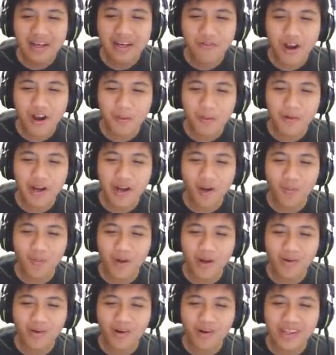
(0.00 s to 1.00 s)
Jadi walaupun aku
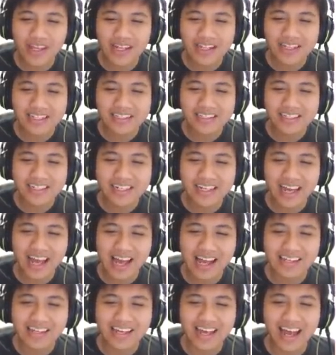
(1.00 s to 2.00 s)
baru loncat di sini
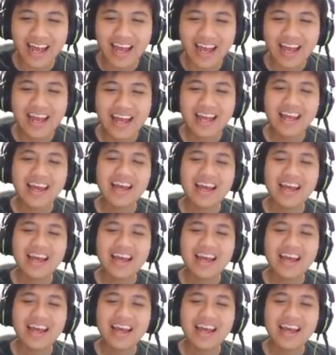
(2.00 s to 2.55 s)
aja,